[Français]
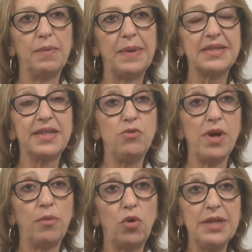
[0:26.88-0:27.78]

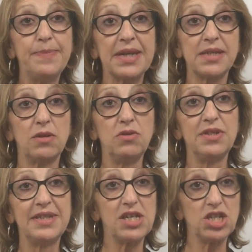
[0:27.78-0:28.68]
particulièrement les
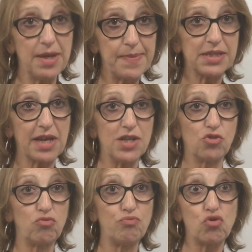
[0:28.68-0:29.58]
personnes âgées parce
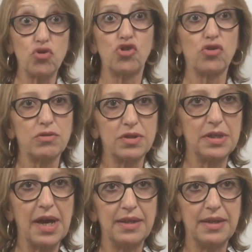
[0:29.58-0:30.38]
qu'elles ont beaucoup de choses aussi,